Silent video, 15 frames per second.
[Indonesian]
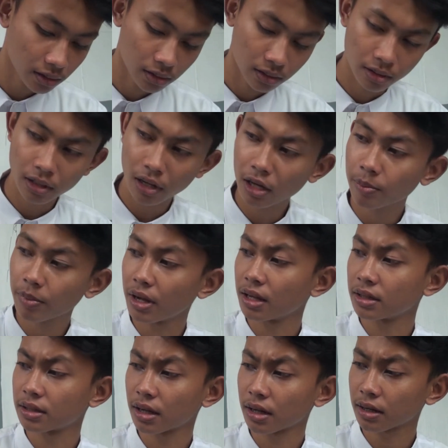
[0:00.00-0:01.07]
Ini lagi
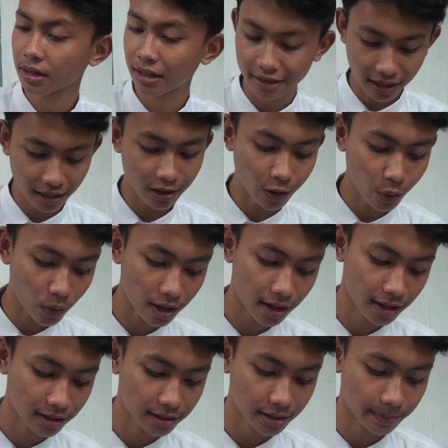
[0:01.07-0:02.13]
belajar, nanti kan ada
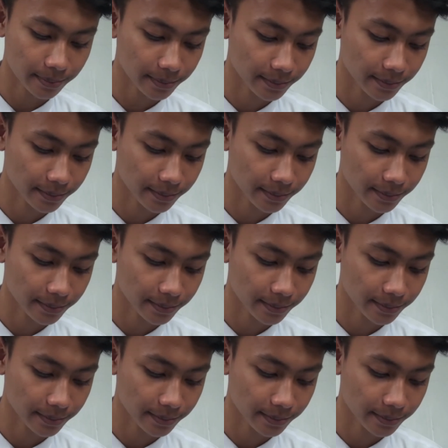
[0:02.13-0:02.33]
ulangan Sep